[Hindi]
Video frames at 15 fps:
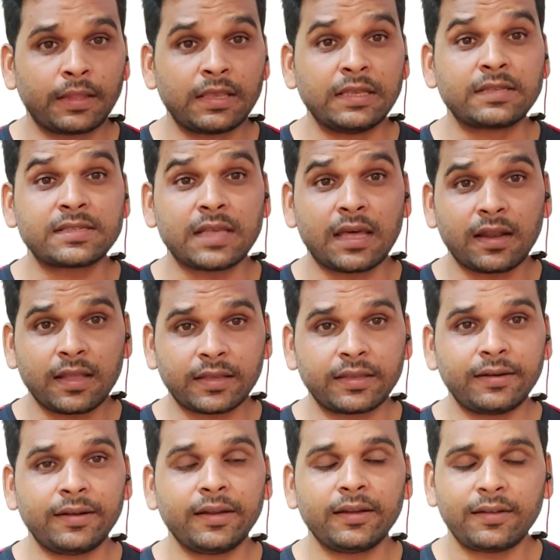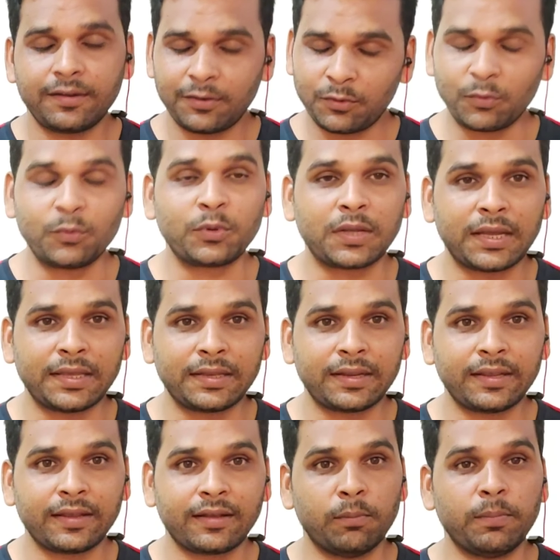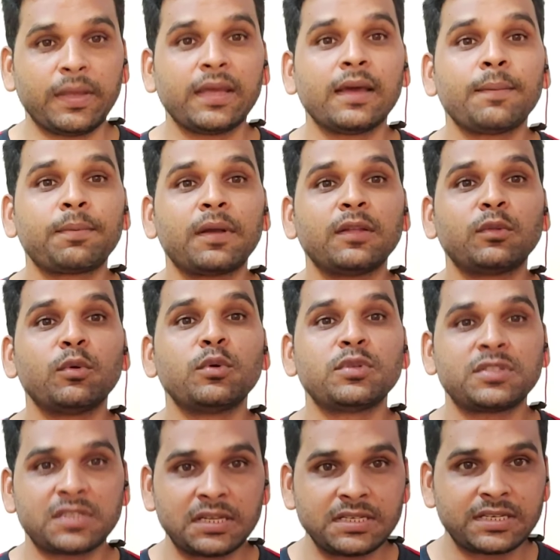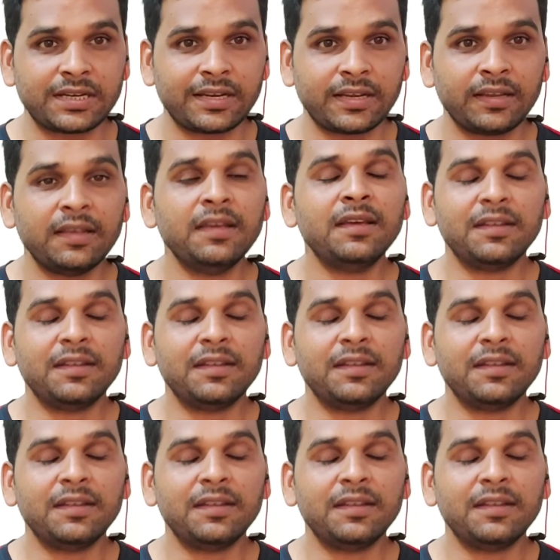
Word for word: ये सारा क्रेडिट उनका ही रहेगा मैं आपका दोस्त संजय